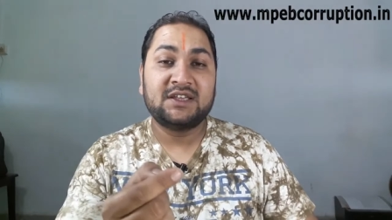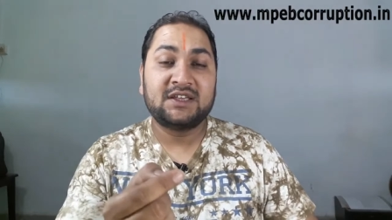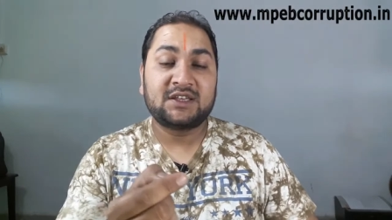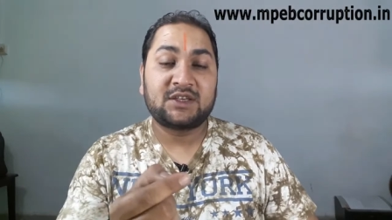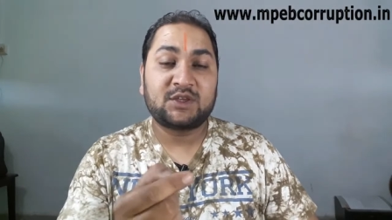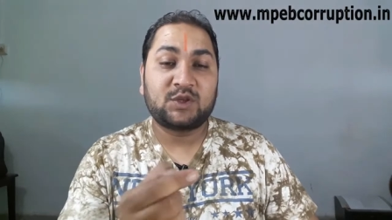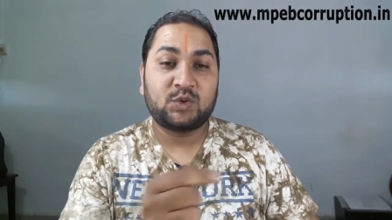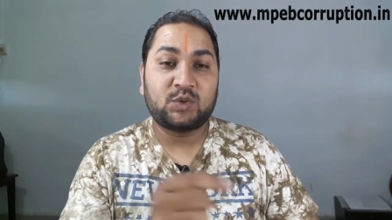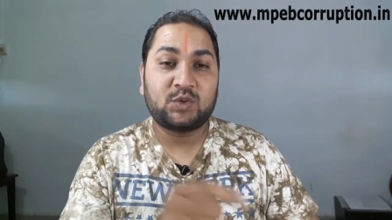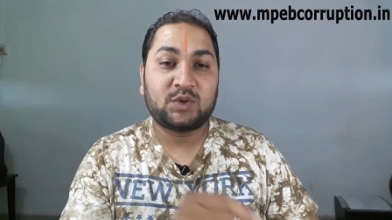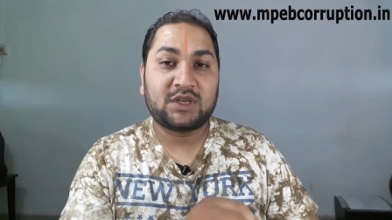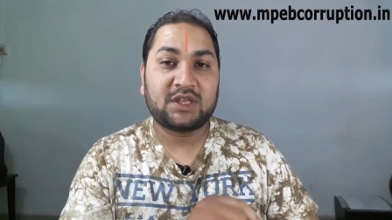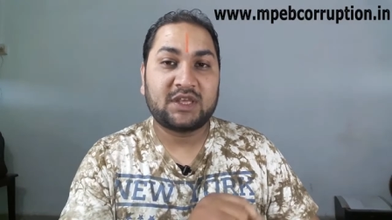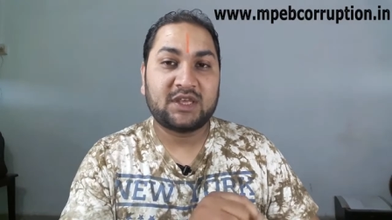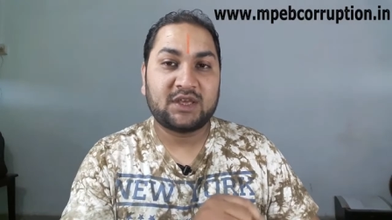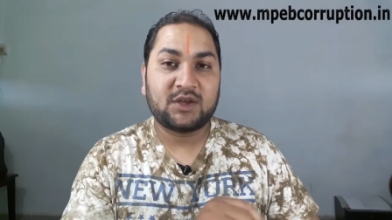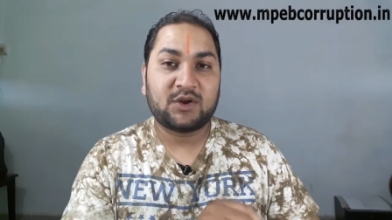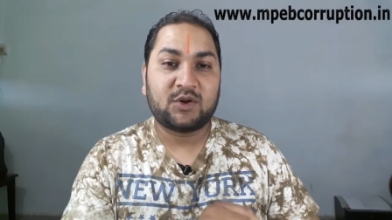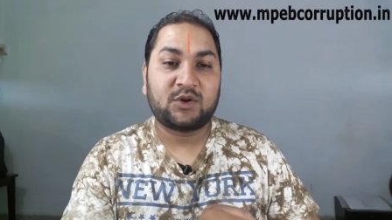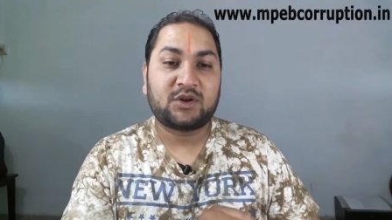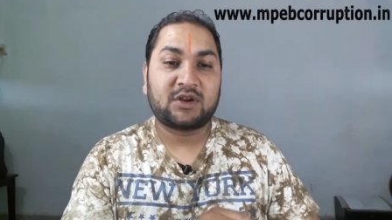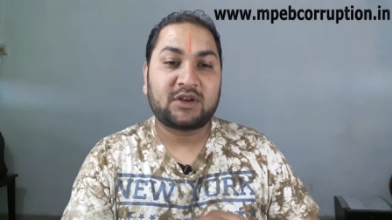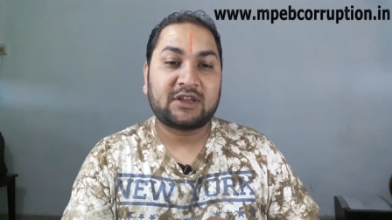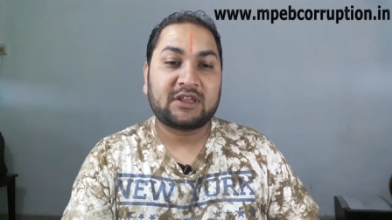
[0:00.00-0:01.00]
कोर्ट के
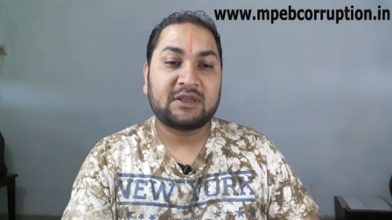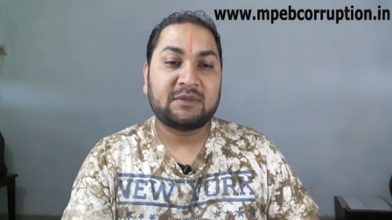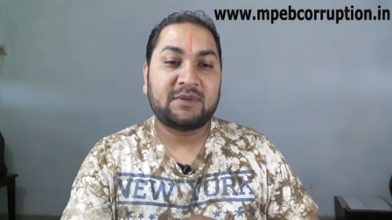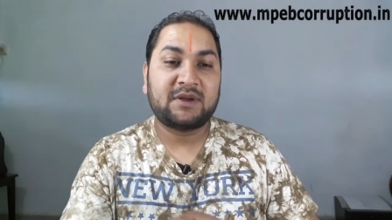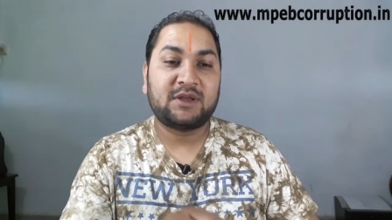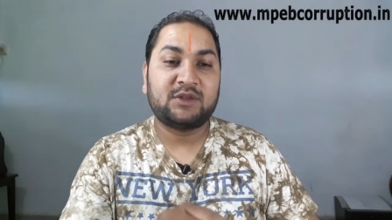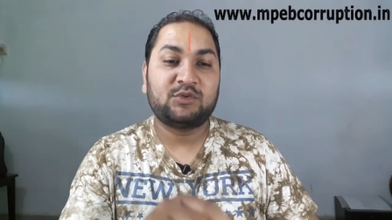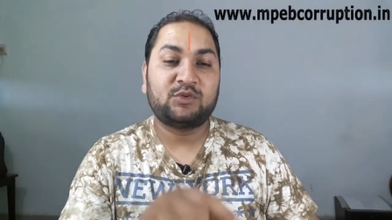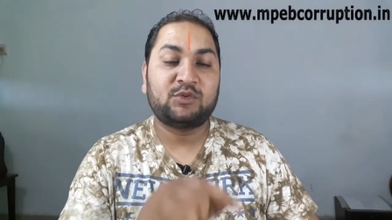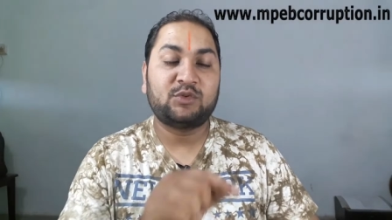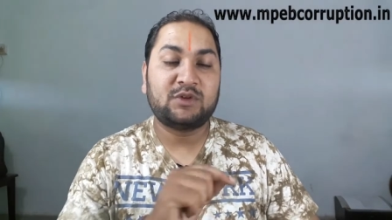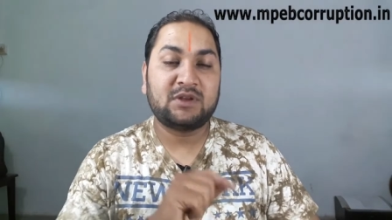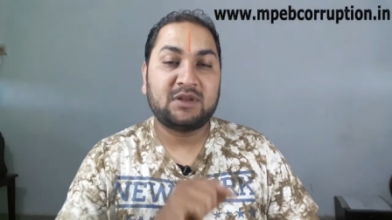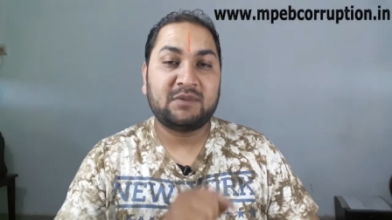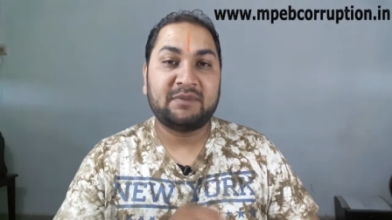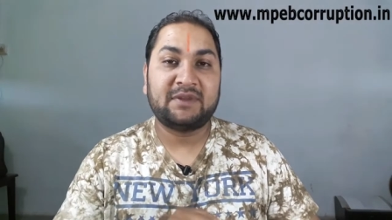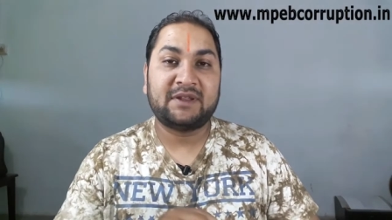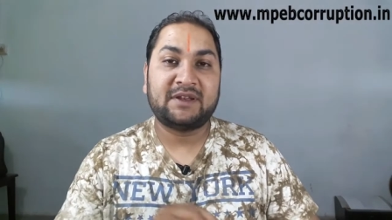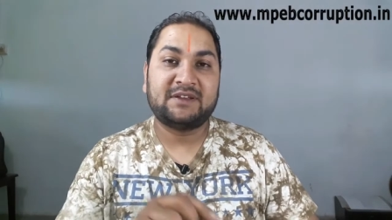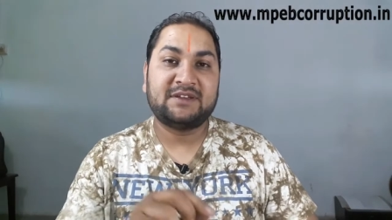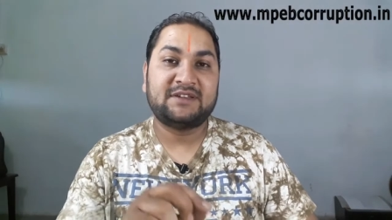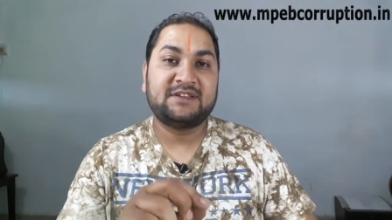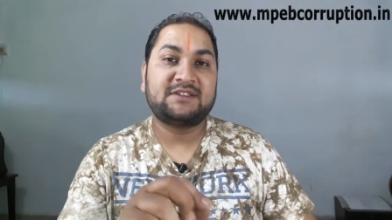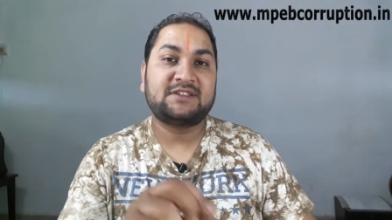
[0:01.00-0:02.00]
ऑर्डर के बाद उन्होंने
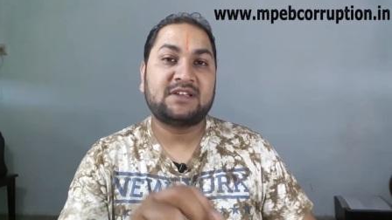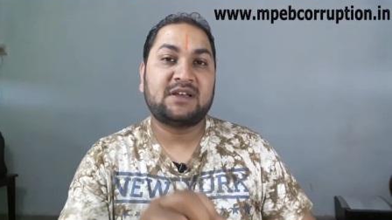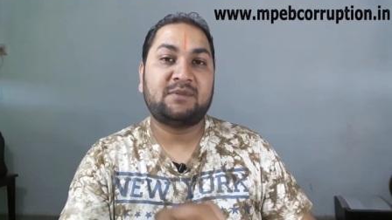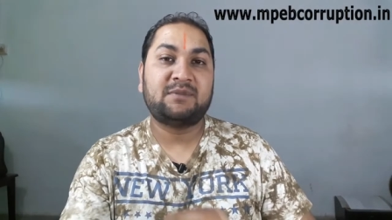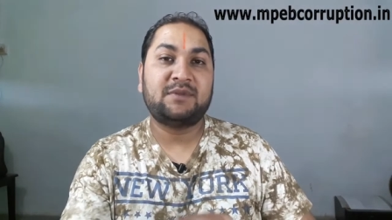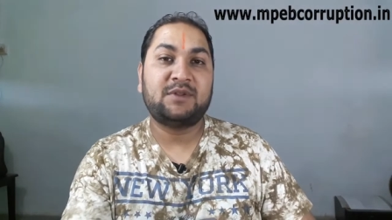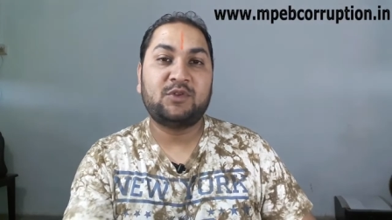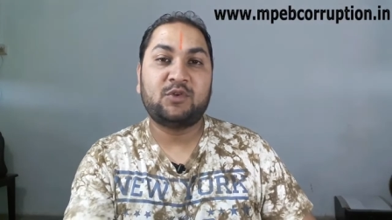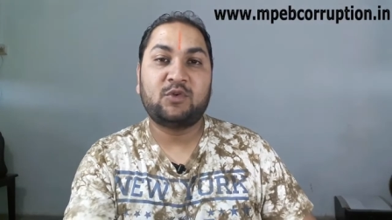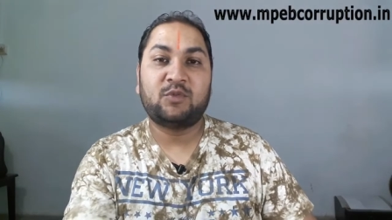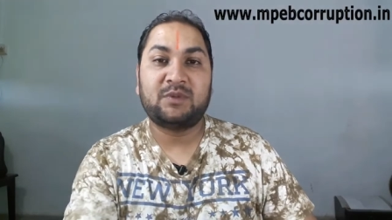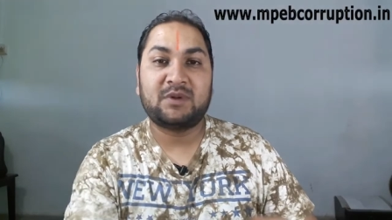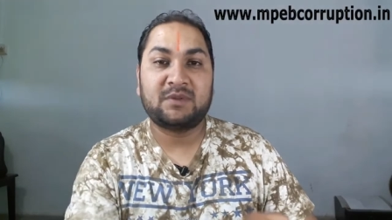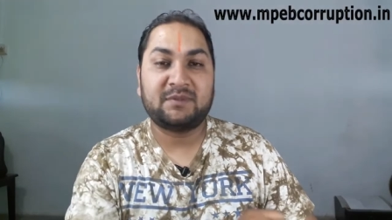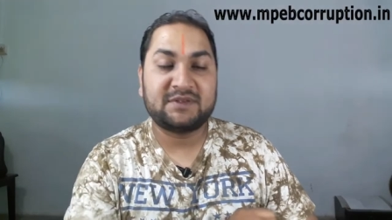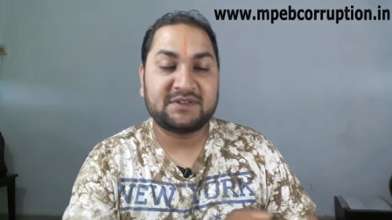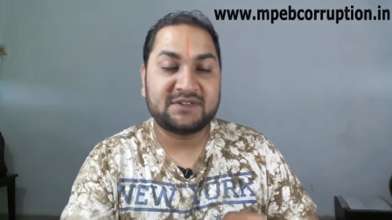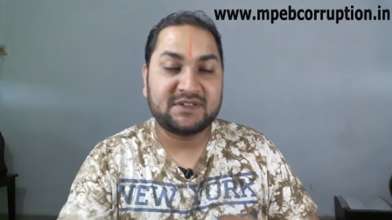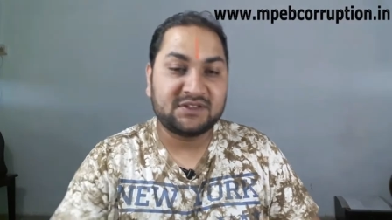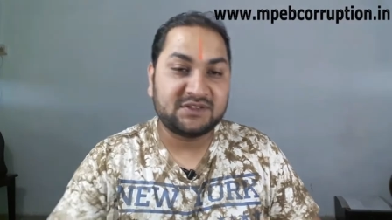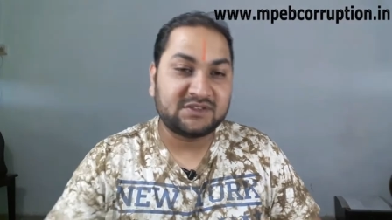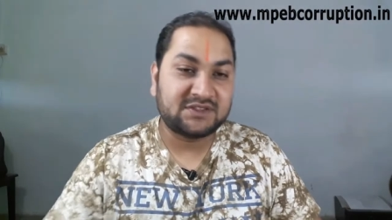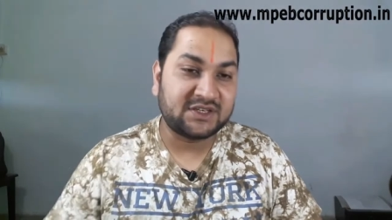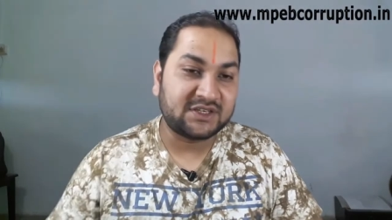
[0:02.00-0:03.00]
मेरे ही सामने दो मिनट में
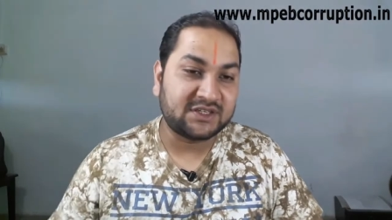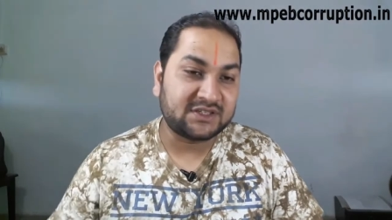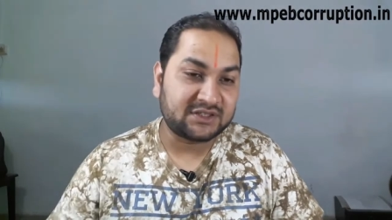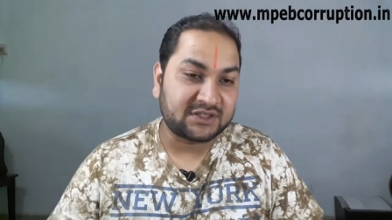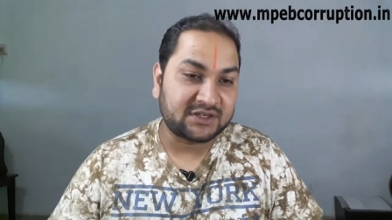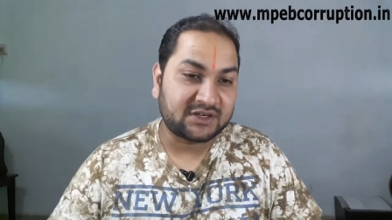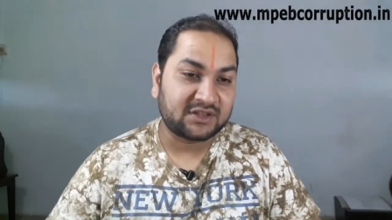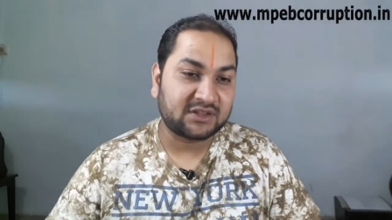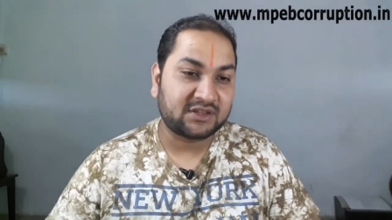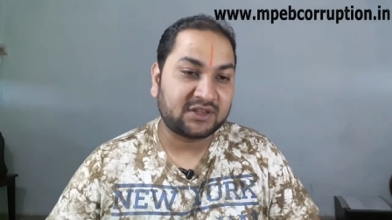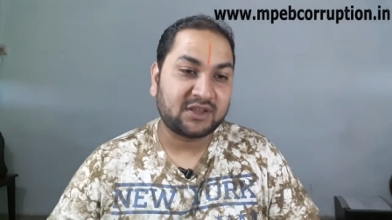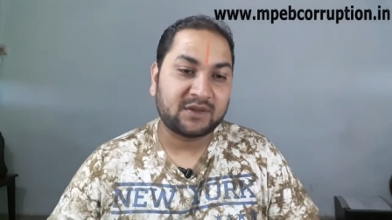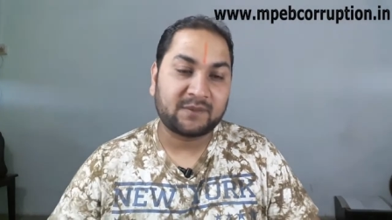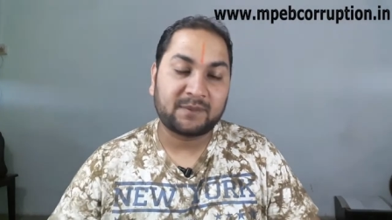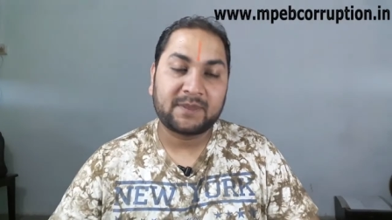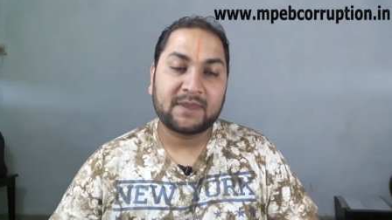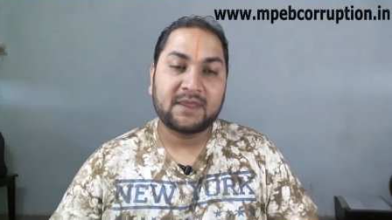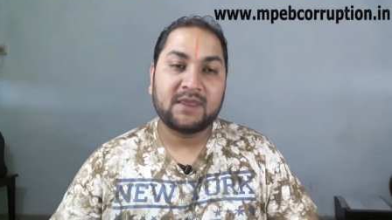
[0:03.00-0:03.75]
से चेंज कर दिया